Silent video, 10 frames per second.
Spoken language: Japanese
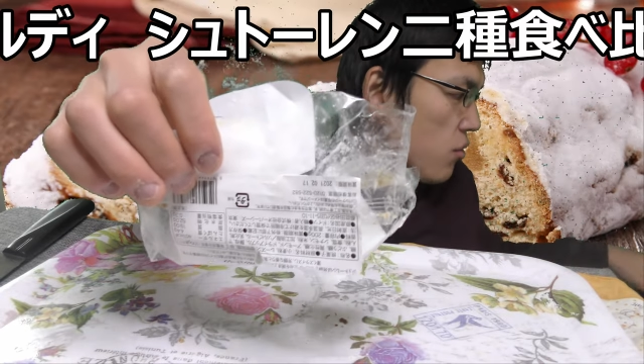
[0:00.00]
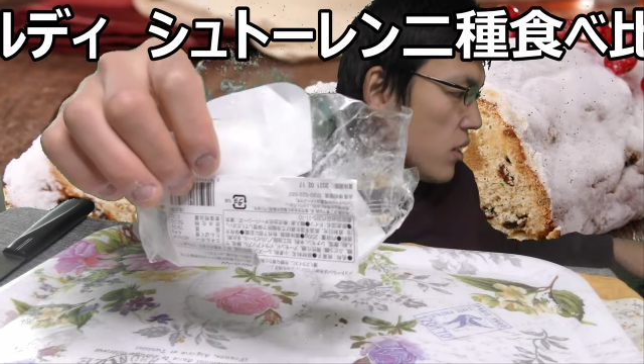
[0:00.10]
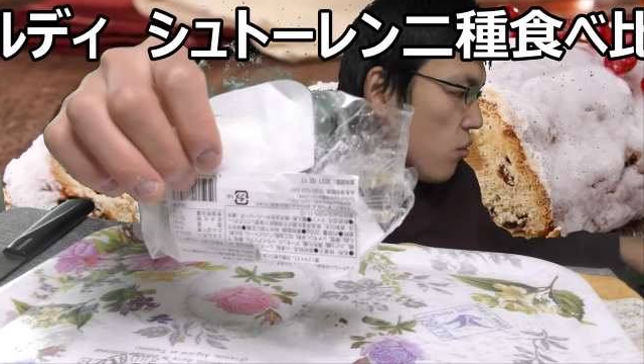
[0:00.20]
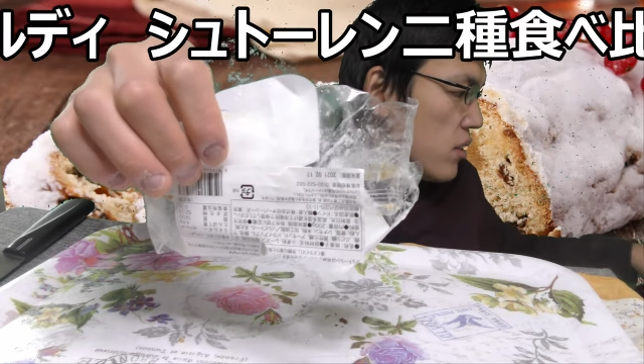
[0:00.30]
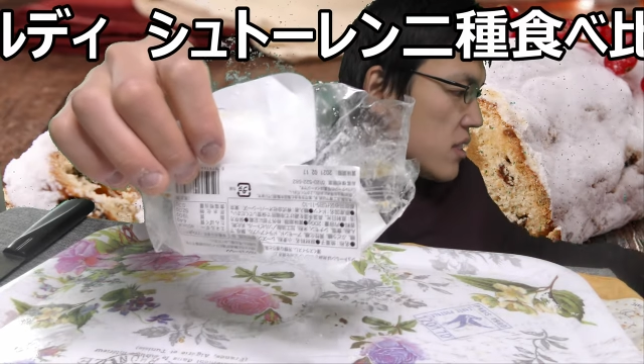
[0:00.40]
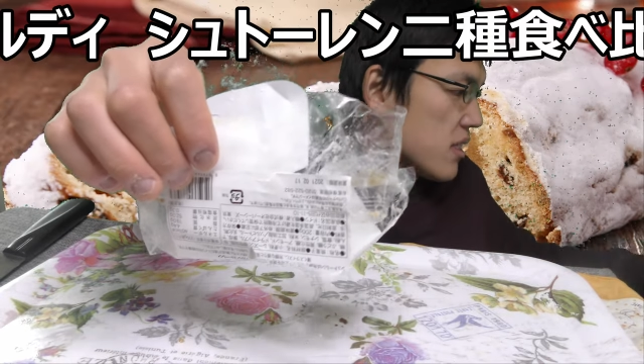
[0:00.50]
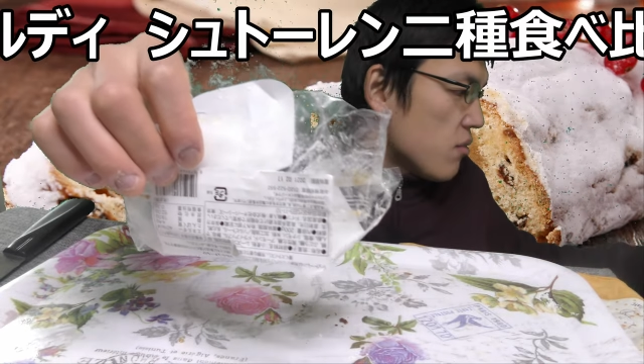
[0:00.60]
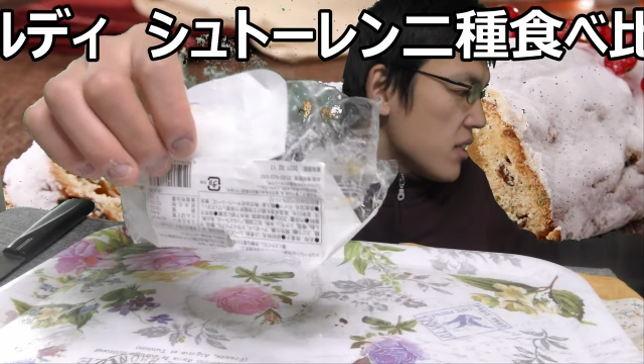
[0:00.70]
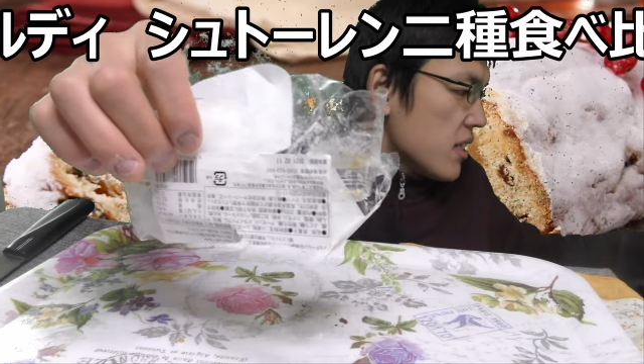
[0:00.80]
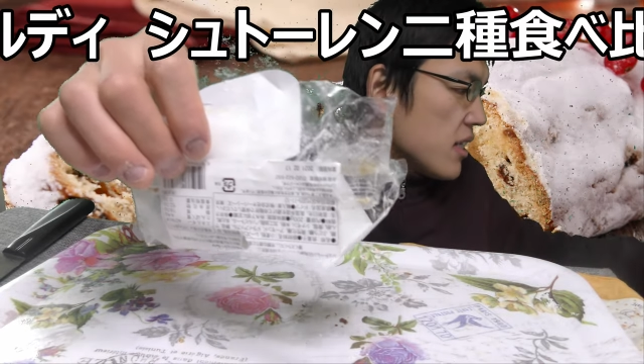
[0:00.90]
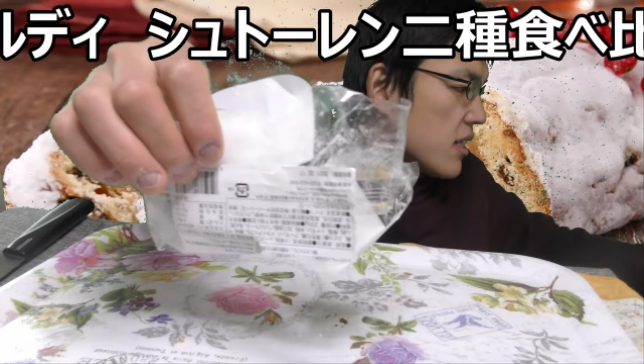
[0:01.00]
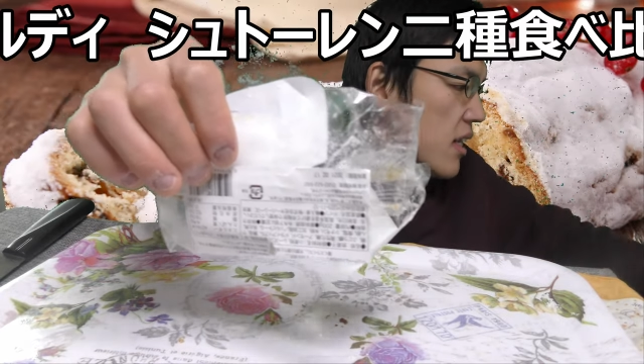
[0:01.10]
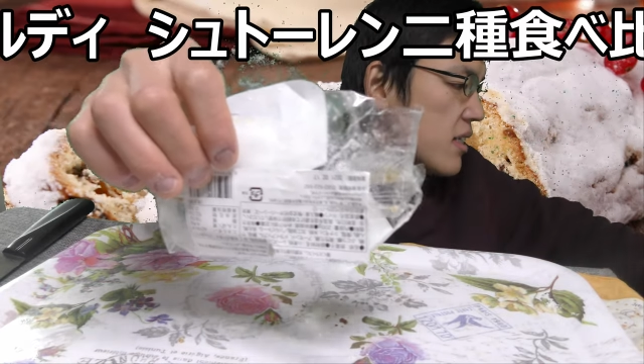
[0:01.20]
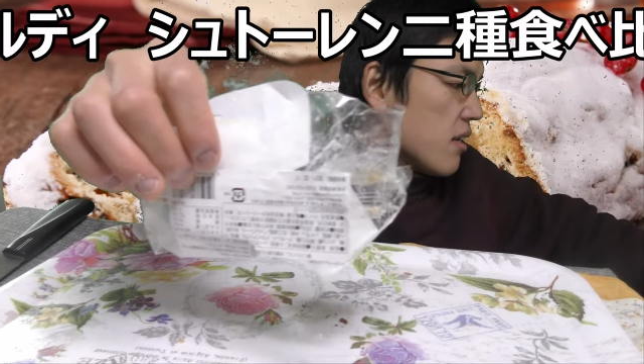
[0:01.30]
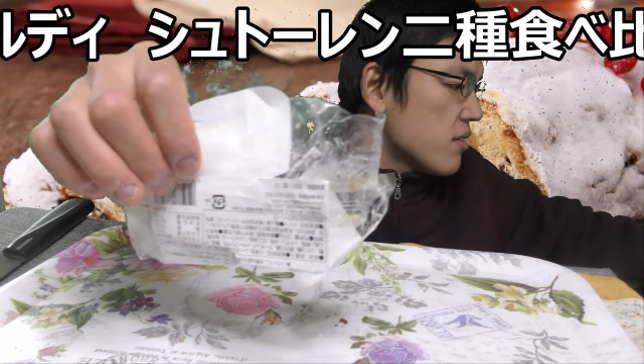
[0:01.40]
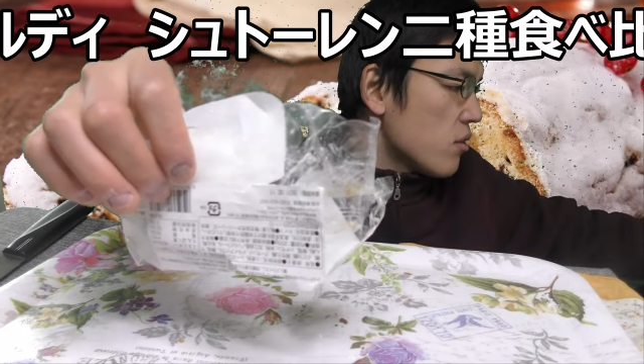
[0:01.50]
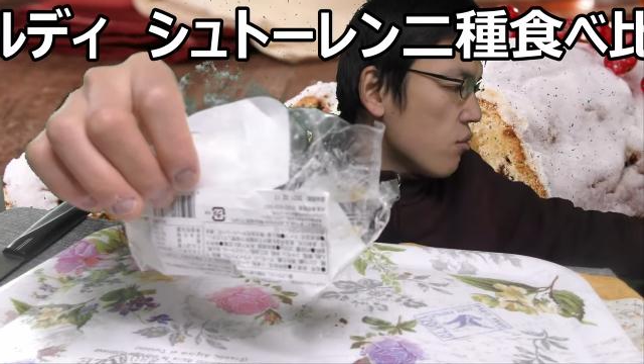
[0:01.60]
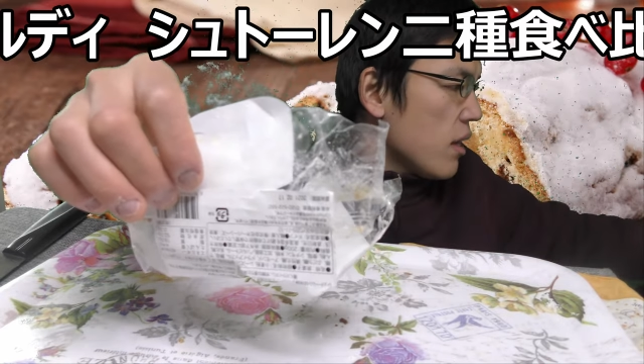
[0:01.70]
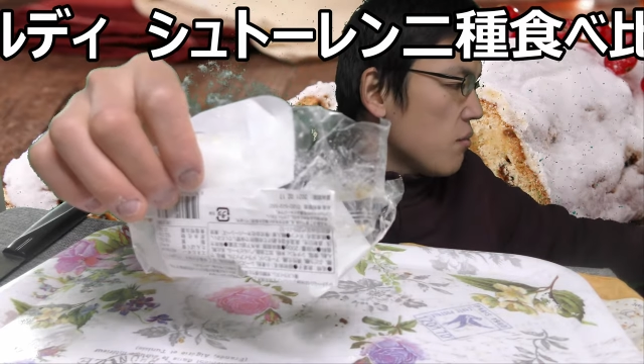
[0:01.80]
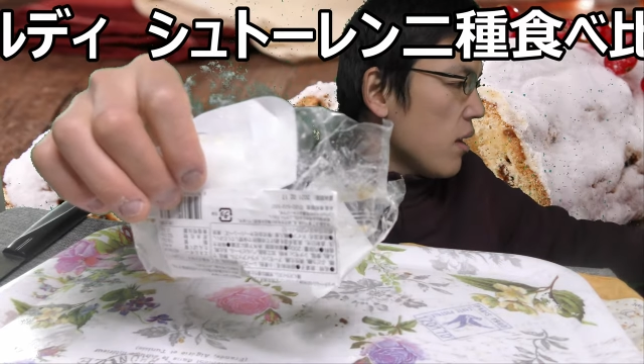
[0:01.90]
より美味しさを引き立てていたので
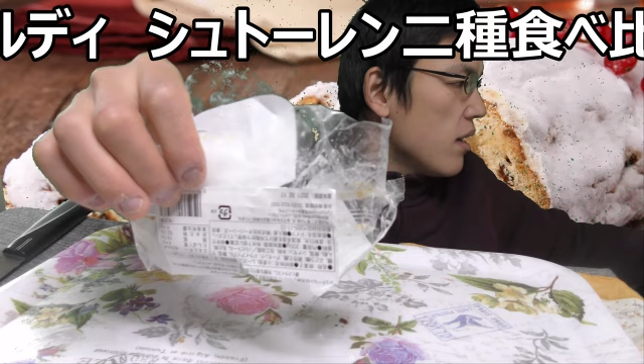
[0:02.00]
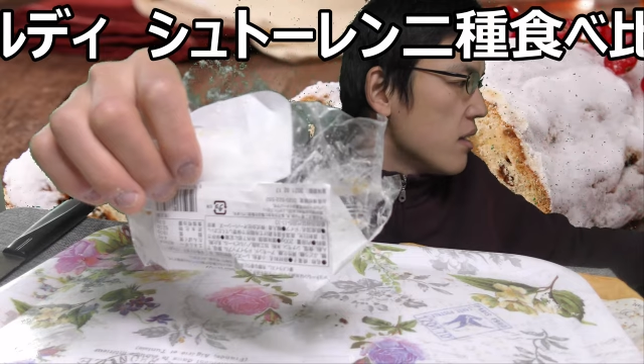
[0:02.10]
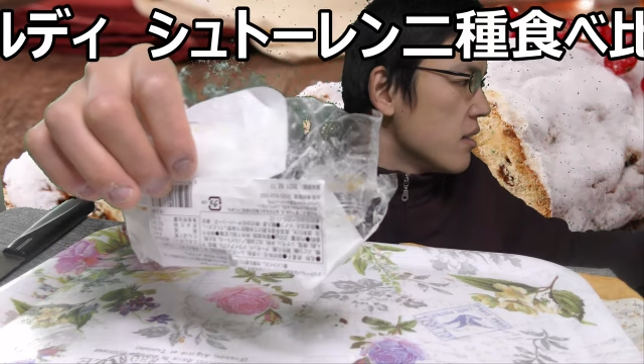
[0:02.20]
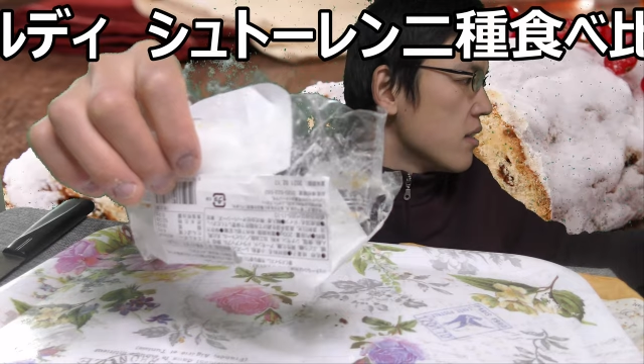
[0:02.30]
これは